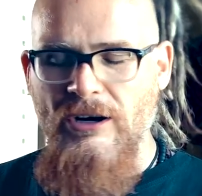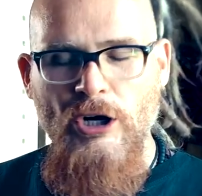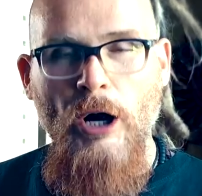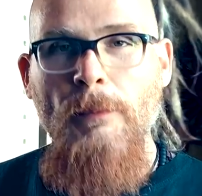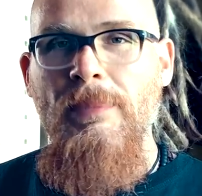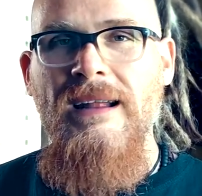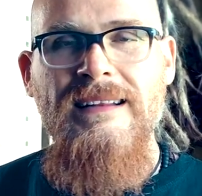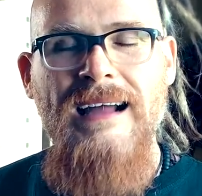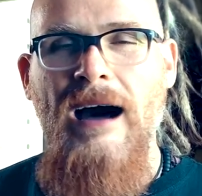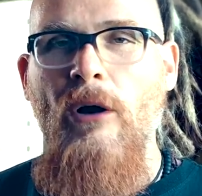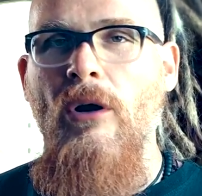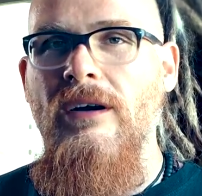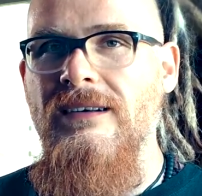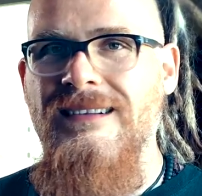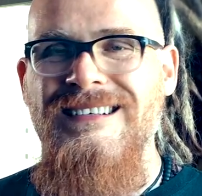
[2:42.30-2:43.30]
komplett
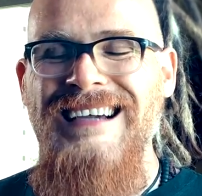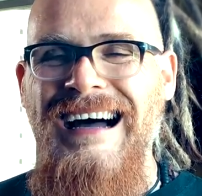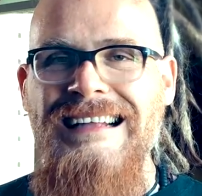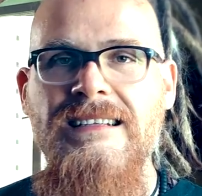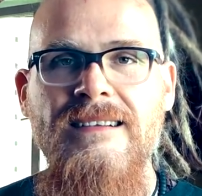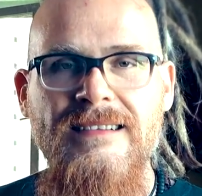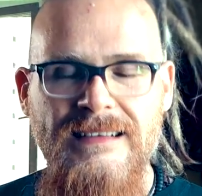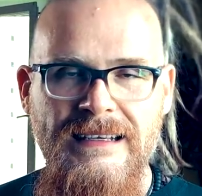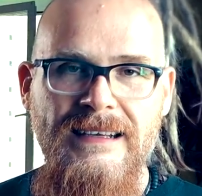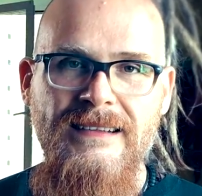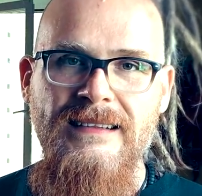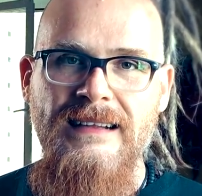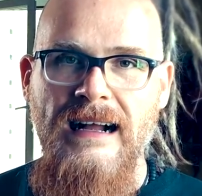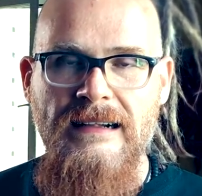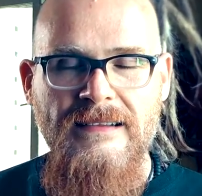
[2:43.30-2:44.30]
auch sich anders
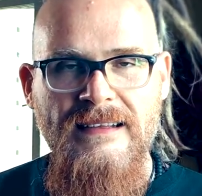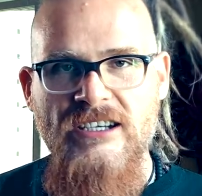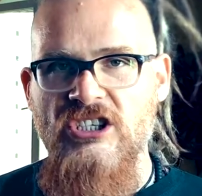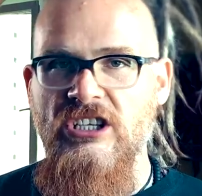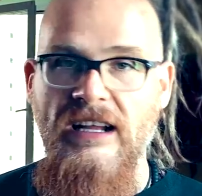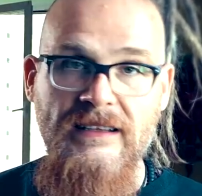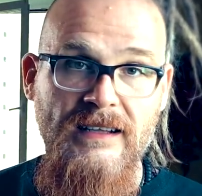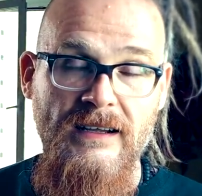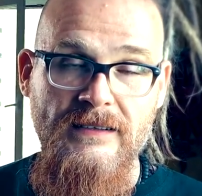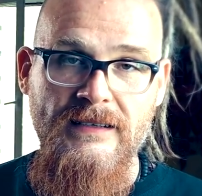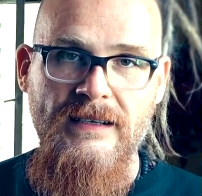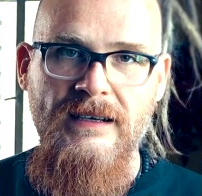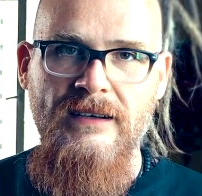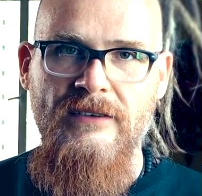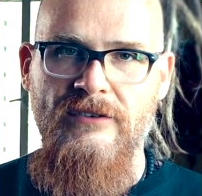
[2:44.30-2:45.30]
lesen als der Standard.
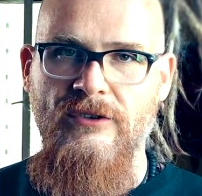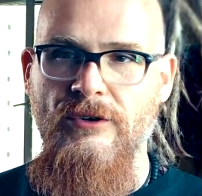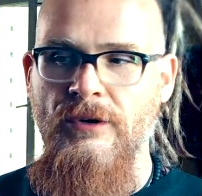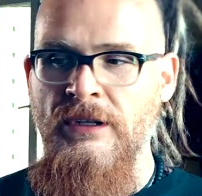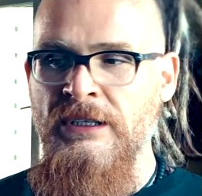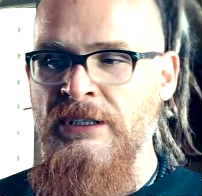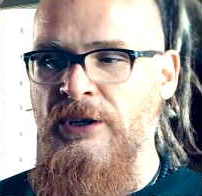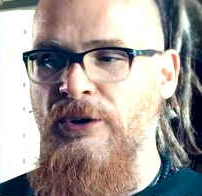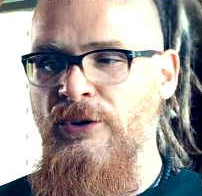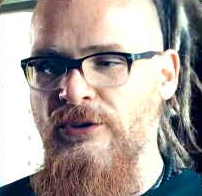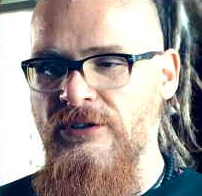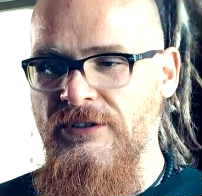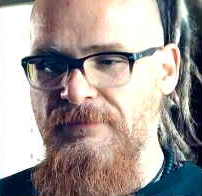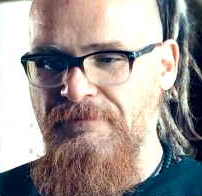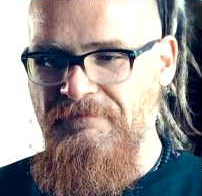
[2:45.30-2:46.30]
So.
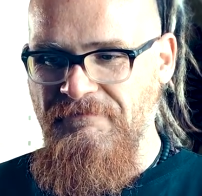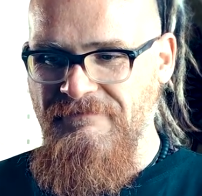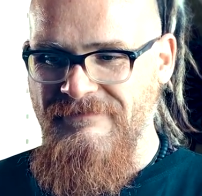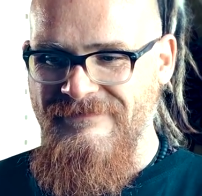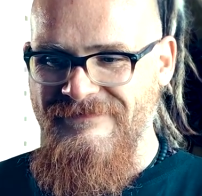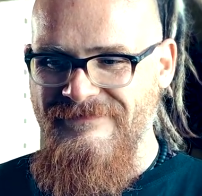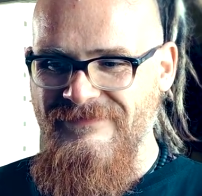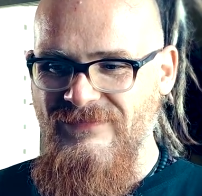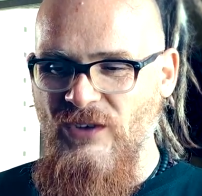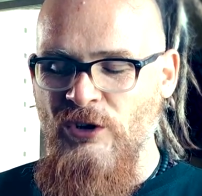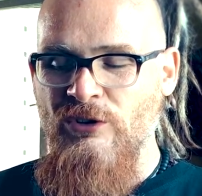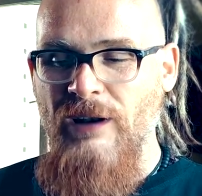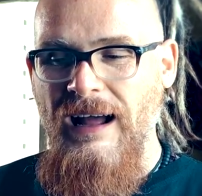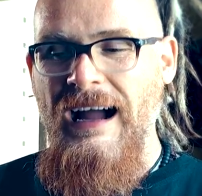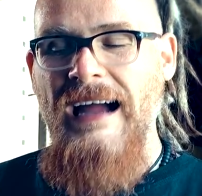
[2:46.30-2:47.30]
Und
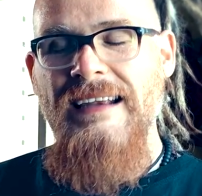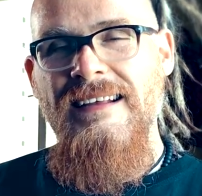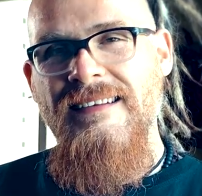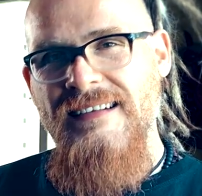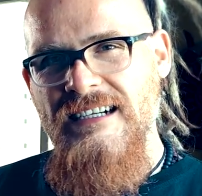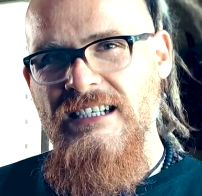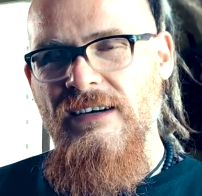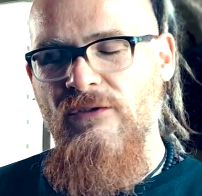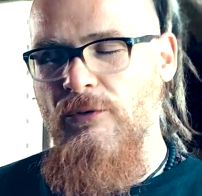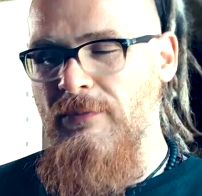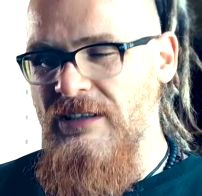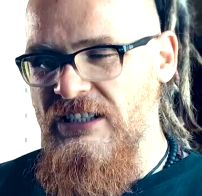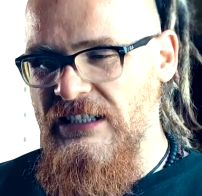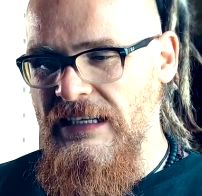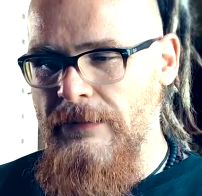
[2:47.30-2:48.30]
solange eine Gesellschaft so ein
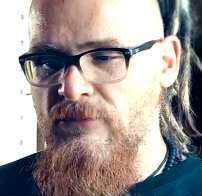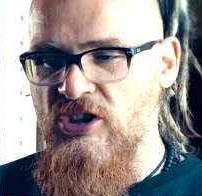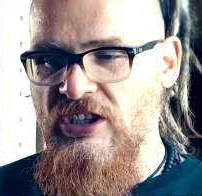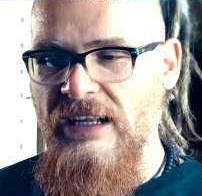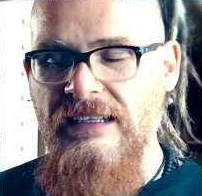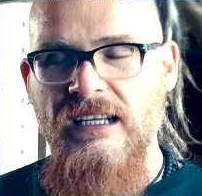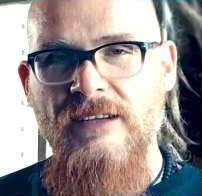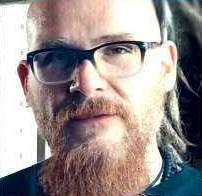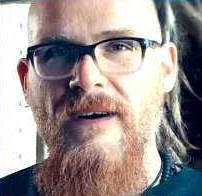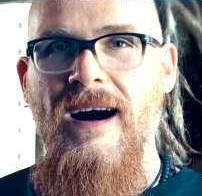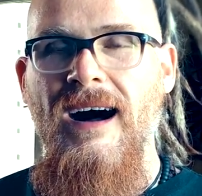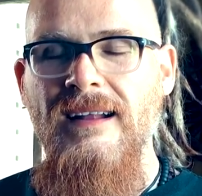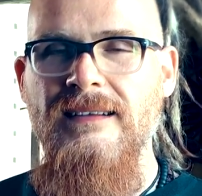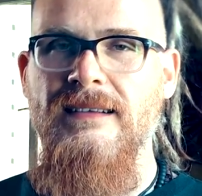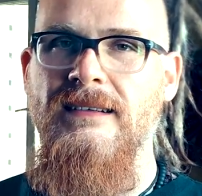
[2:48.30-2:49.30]
bisschen in dem Standard
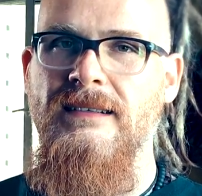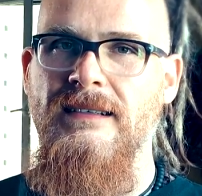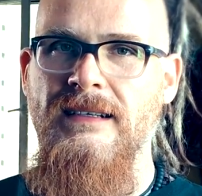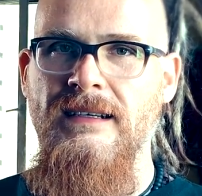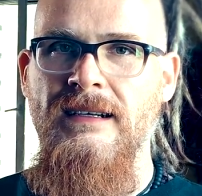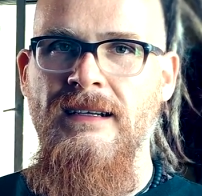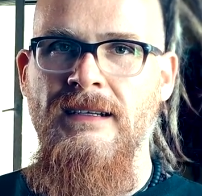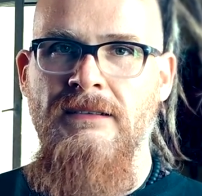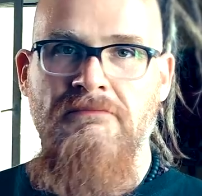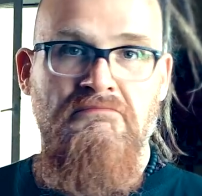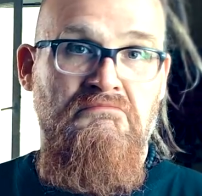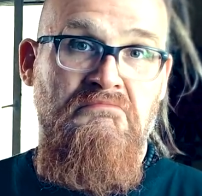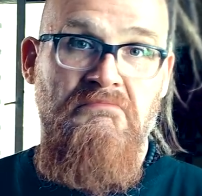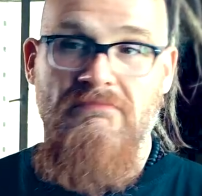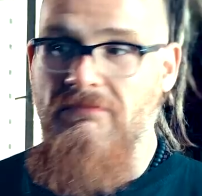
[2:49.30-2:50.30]
verharrt,
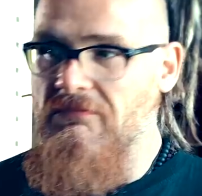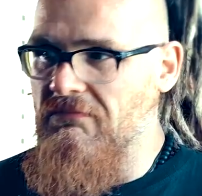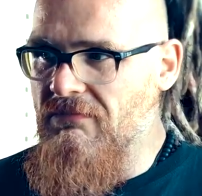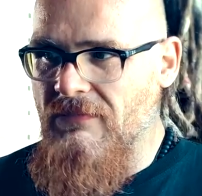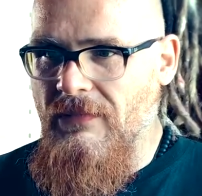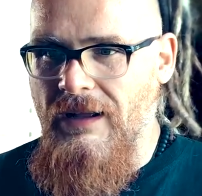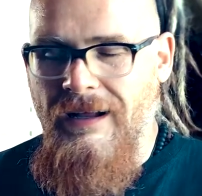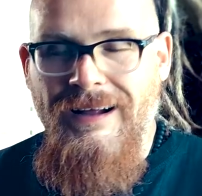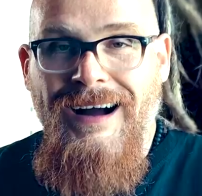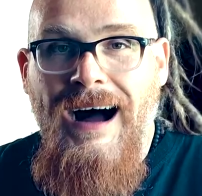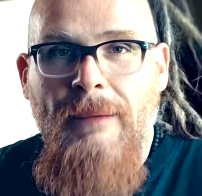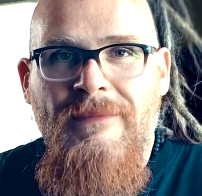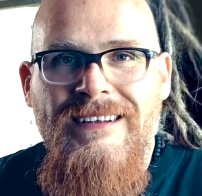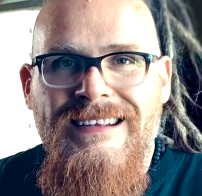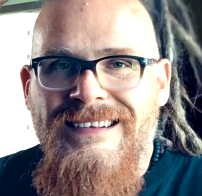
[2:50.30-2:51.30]
äh,
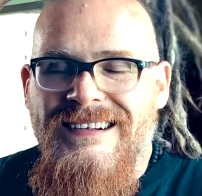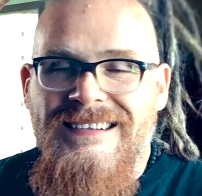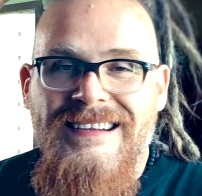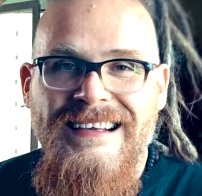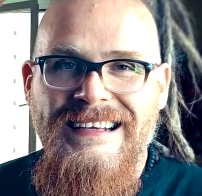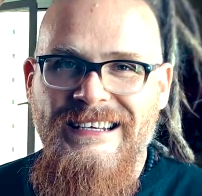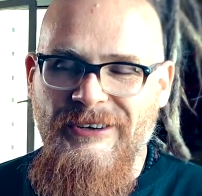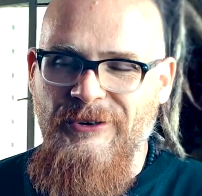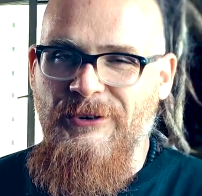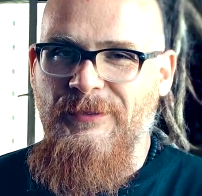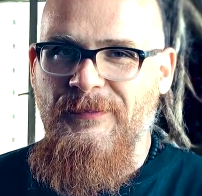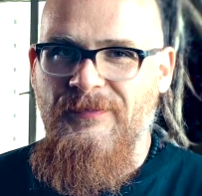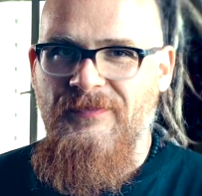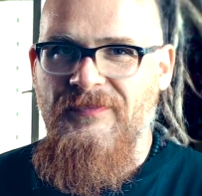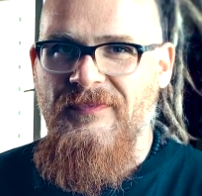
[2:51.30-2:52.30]
haben wir das als Regierung.
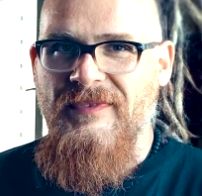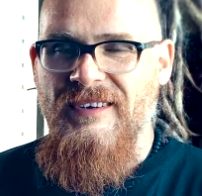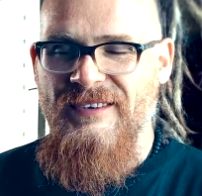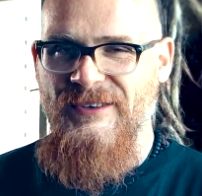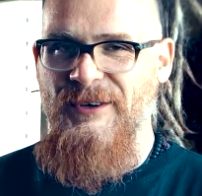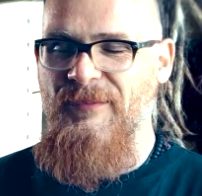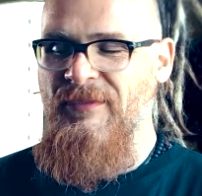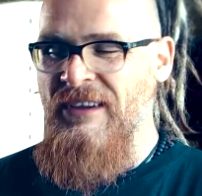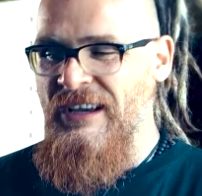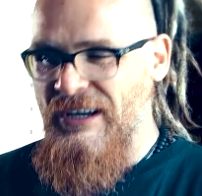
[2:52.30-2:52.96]
So,